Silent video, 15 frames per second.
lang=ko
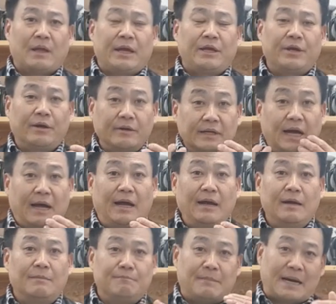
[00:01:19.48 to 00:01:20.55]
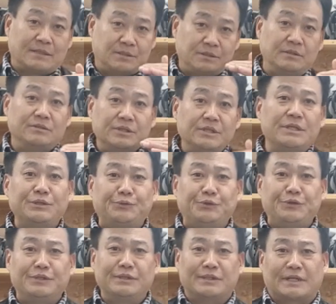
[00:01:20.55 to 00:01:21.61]
혀가 맛을 느낄 수
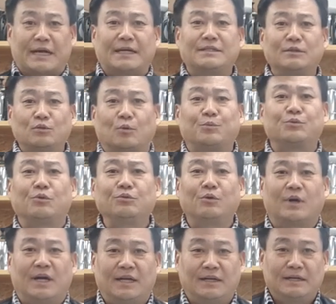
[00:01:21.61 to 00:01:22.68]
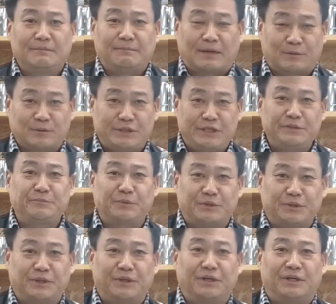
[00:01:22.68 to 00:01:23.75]
있는 가장 높은 온도가 바로
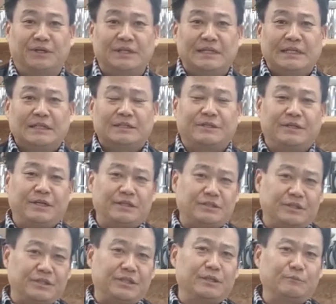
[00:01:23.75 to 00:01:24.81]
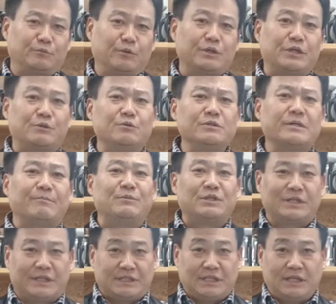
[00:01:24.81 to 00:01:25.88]
70도죠. 그래서 70도를 기준
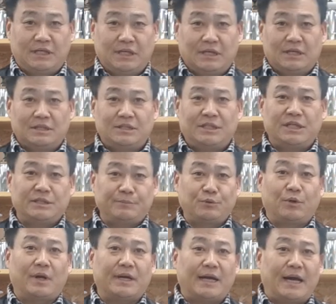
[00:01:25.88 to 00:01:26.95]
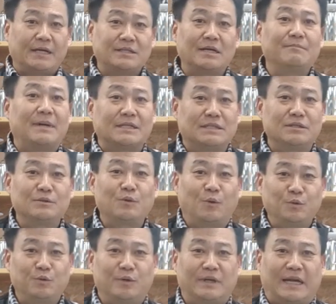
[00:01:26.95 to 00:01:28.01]
잡는 거지 70도가 가장 맛있는
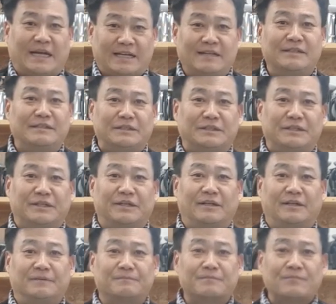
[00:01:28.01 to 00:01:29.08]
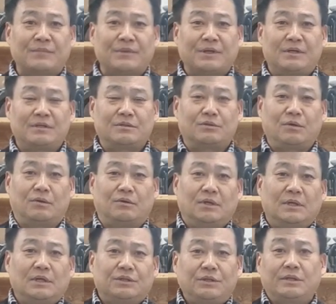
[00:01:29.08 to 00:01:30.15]
온도는 아니라는 거죠. 그래서 또
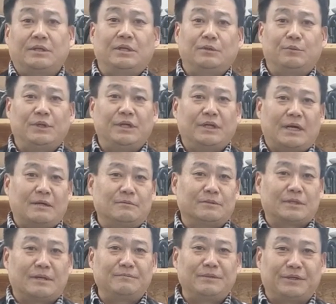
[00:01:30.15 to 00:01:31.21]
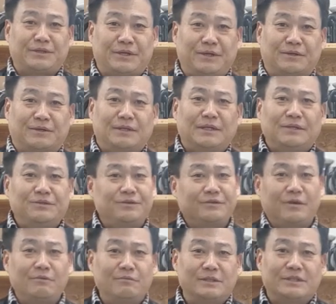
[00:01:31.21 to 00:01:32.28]
특히 우리 한국 사람들은 어떻게 해요?
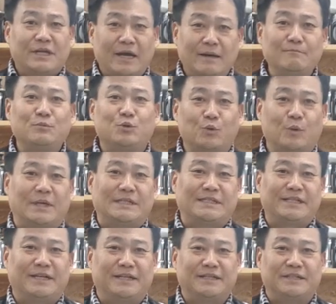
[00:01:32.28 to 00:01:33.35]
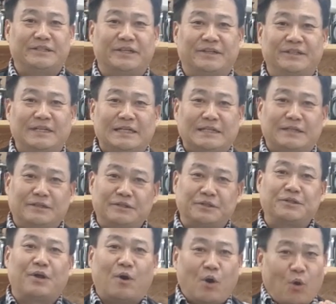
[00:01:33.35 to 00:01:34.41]
뜨거운 걸 참 좋아하시잖아요. 그죠? 그래서
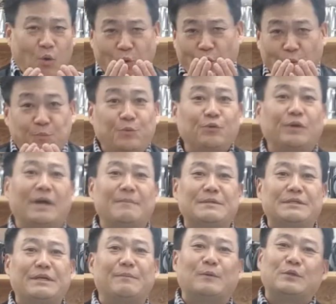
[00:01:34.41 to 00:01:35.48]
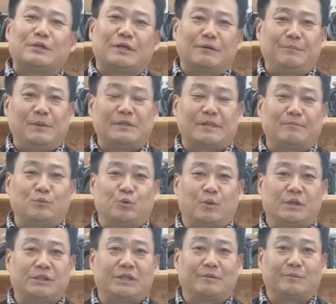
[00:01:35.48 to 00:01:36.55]
어떻게 해요? 호흡 불어가면서 먹는 커피를 참
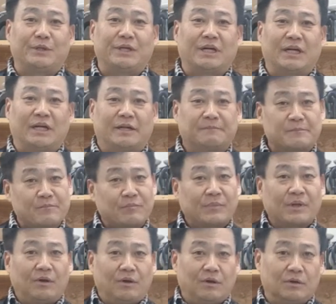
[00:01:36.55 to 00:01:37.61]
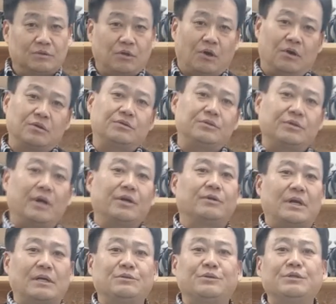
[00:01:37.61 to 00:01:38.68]
좋아하시다 보니까 어, 더
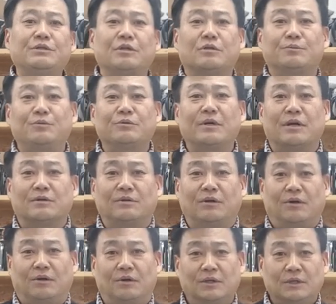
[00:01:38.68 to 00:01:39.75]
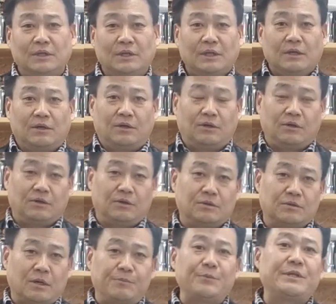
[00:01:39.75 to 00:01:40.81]
뜨겁기도 할 수 있는데도 불구하고 어,
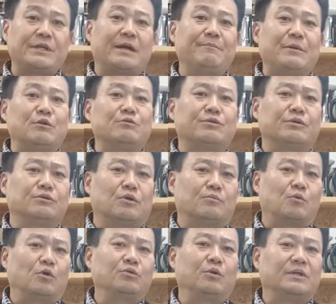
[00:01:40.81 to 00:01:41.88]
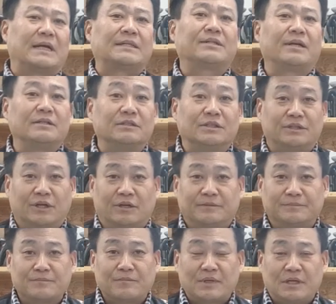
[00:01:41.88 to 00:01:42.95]
거품이들어간 메뉴들은 너무 온도가 낮다는 거죠.
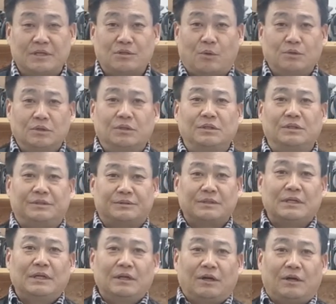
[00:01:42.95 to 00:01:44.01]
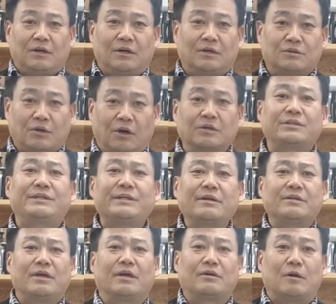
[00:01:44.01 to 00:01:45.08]
그래서 오늘 어, 더
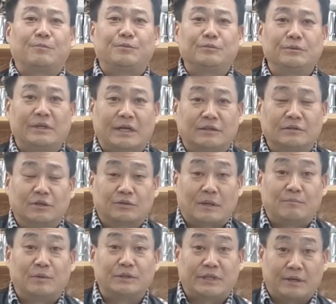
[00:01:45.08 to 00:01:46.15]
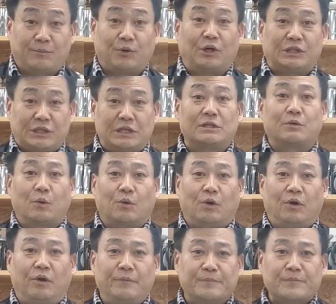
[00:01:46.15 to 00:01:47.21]
뜨겁게 거품을 내는 것도 한번 제가 보여드릴
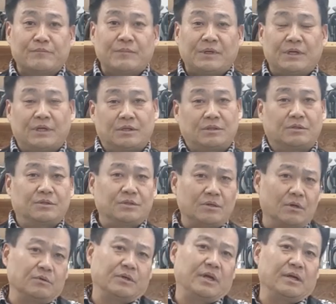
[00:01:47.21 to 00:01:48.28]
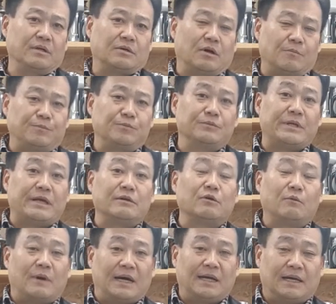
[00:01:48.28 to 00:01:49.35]
거고 그래서 뜨겁게 거품을 낸
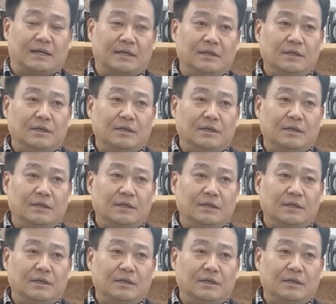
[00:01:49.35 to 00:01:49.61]
거와